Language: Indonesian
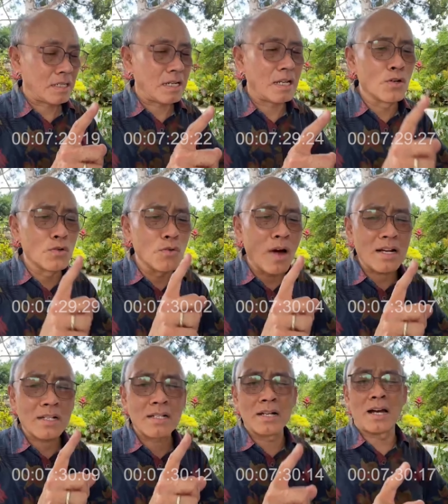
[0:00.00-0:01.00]

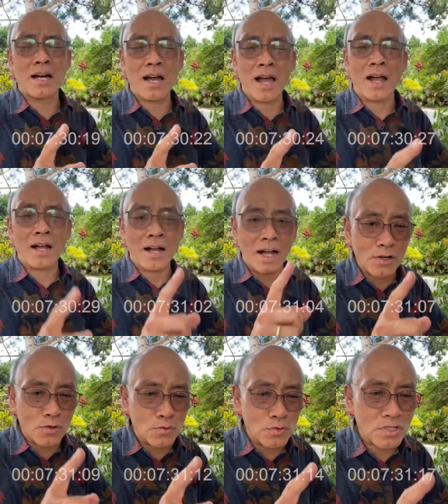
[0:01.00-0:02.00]
Keluarga akan
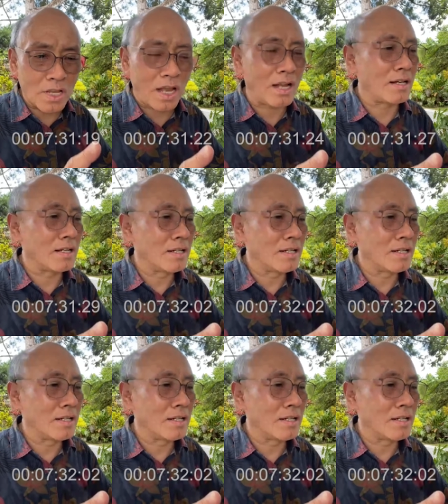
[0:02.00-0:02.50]
rusak